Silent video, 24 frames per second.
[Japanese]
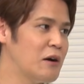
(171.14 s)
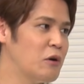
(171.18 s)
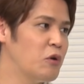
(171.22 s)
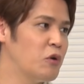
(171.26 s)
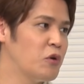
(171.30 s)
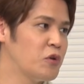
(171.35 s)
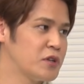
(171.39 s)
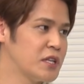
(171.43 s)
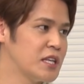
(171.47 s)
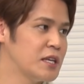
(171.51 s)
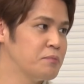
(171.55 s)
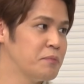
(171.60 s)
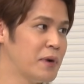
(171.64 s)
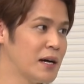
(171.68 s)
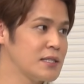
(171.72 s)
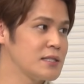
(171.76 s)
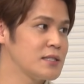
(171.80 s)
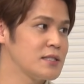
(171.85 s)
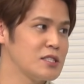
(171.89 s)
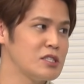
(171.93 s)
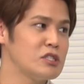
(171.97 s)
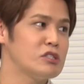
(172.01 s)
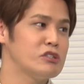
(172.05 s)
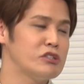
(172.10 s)
王にまっ
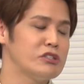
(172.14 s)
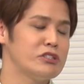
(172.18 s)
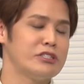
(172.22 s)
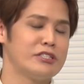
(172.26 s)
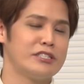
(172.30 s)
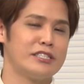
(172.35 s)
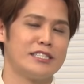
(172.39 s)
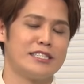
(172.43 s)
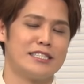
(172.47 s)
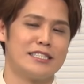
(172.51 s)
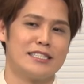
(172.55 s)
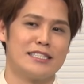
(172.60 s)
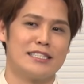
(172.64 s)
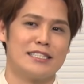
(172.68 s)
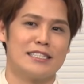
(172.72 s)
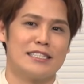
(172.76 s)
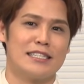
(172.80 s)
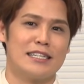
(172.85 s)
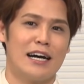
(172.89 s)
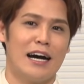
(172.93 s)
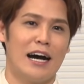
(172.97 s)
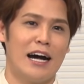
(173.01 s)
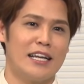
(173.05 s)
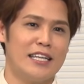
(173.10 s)
すぐ
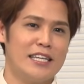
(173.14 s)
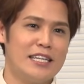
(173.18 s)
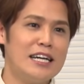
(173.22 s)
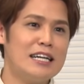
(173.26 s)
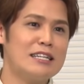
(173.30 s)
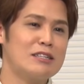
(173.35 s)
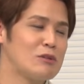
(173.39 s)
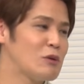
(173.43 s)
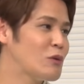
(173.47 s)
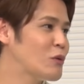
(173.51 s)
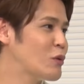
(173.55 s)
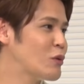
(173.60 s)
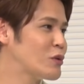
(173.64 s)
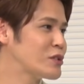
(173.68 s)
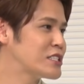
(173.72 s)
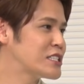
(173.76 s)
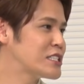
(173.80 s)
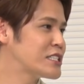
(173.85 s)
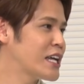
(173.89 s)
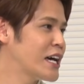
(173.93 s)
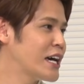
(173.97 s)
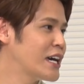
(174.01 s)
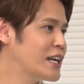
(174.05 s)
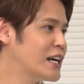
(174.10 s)
ありがとうを
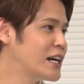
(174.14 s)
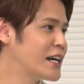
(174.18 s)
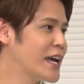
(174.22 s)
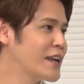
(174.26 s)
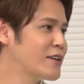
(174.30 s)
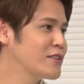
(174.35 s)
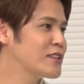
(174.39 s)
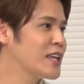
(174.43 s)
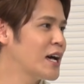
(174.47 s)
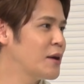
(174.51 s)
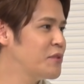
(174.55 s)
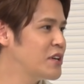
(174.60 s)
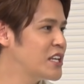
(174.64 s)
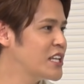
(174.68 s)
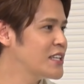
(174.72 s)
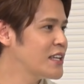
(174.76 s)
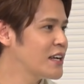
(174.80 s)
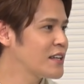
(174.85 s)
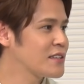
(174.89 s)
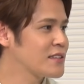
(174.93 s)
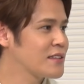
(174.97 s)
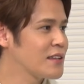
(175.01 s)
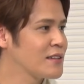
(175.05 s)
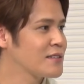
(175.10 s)
伝えられる旅に
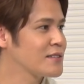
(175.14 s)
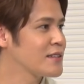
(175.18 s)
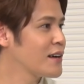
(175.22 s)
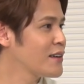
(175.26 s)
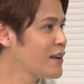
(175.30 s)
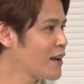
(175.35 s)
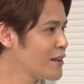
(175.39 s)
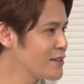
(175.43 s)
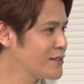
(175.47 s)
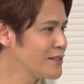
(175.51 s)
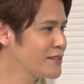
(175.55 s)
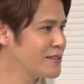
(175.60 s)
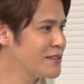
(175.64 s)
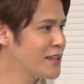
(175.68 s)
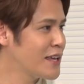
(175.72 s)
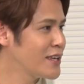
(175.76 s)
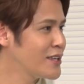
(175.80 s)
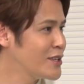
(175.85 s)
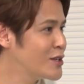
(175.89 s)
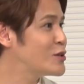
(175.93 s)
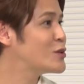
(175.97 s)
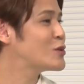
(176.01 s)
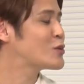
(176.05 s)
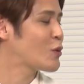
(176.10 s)
なったんだなって
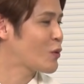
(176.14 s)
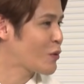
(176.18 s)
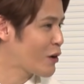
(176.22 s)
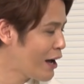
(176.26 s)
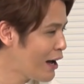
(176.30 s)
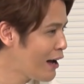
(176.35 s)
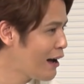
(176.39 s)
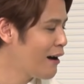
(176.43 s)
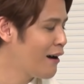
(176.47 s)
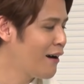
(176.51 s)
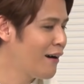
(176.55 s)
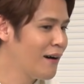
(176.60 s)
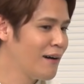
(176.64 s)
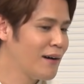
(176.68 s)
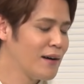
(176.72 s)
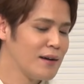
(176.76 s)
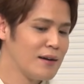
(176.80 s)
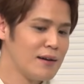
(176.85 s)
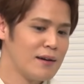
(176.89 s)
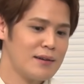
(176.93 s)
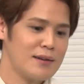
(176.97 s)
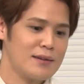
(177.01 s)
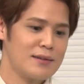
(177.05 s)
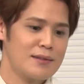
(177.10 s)
いうのが
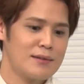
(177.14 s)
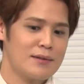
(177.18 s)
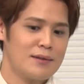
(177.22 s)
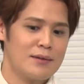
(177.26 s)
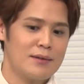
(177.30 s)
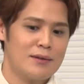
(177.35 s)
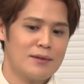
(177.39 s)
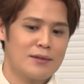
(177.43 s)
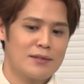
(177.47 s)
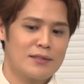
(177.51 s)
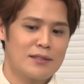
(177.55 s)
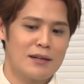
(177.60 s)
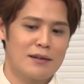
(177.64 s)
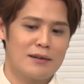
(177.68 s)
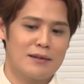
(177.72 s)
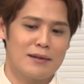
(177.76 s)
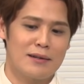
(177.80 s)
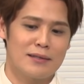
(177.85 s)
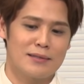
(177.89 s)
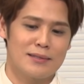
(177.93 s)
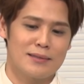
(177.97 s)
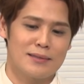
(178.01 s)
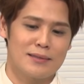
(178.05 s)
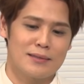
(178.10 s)
なん
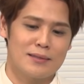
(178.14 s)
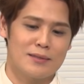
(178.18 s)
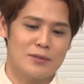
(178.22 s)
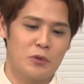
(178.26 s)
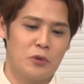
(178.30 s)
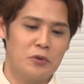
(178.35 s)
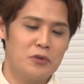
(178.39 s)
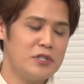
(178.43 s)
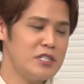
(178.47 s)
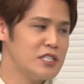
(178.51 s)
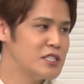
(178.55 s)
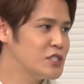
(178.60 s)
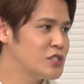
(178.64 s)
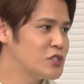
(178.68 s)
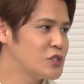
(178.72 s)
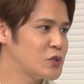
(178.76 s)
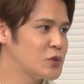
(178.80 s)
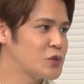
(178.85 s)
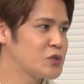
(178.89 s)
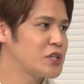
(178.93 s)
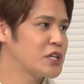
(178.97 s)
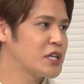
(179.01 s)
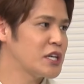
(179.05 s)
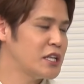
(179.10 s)
かすごく印
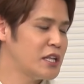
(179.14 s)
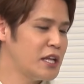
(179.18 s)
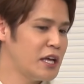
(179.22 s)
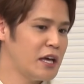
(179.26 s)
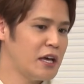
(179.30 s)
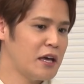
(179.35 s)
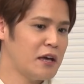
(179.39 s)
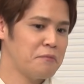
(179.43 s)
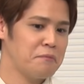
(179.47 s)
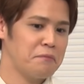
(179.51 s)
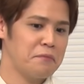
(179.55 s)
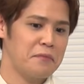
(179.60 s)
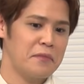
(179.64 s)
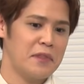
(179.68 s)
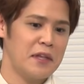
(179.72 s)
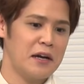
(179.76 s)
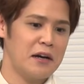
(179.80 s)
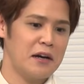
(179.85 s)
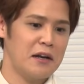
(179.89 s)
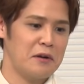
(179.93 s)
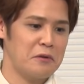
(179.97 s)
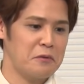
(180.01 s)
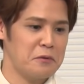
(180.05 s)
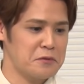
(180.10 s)
象的でだ
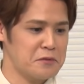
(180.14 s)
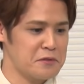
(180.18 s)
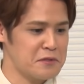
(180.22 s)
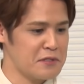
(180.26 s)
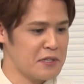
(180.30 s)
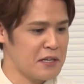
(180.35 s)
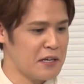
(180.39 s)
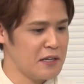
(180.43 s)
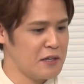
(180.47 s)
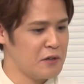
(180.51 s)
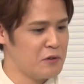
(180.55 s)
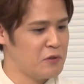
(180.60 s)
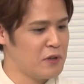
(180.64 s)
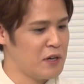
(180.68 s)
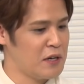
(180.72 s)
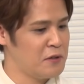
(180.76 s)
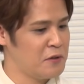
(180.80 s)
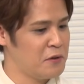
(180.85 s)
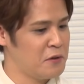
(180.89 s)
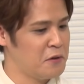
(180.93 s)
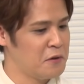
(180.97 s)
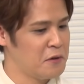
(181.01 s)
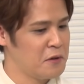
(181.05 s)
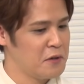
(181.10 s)
からこそ最後のあ
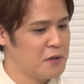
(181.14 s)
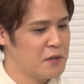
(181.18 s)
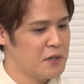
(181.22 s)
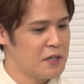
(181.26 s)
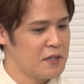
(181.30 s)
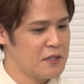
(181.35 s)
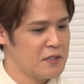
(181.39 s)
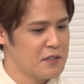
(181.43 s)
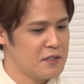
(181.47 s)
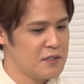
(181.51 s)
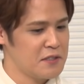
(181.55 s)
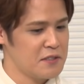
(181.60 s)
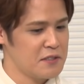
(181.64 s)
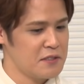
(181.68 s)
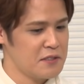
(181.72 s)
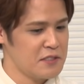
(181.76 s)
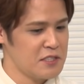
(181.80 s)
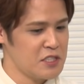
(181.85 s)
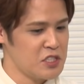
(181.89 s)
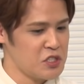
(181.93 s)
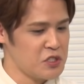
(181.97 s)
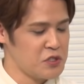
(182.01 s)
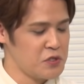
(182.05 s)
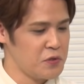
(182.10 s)
の
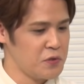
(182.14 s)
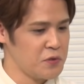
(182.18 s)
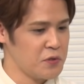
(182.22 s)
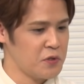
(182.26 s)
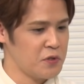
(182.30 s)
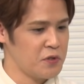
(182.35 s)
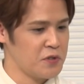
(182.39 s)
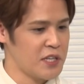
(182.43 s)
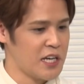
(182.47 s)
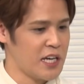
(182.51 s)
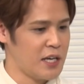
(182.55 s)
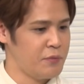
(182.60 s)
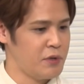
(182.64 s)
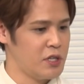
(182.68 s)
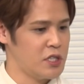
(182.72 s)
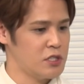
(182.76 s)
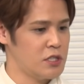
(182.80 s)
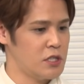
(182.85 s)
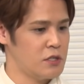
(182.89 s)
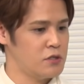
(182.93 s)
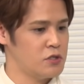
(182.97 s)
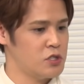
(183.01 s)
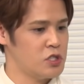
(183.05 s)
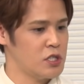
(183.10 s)
師匠との対面し
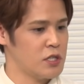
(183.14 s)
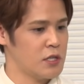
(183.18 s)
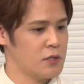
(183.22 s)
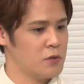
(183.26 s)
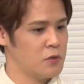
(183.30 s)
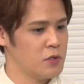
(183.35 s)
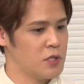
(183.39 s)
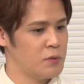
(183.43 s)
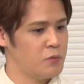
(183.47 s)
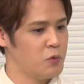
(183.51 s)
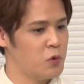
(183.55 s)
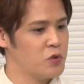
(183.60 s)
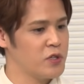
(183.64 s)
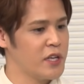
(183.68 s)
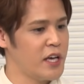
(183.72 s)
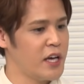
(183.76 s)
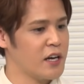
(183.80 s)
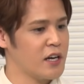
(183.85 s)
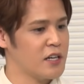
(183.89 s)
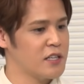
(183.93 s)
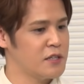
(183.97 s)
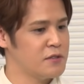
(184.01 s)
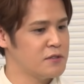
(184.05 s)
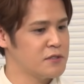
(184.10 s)
てるシーンがとても穏や
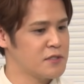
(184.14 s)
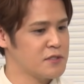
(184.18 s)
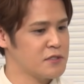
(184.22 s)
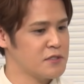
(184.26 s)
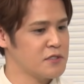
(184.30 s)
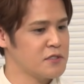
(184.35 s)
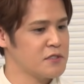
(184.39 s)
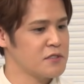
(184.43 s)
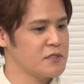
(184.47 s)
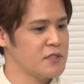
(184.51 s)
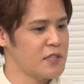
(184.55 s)
かで美しく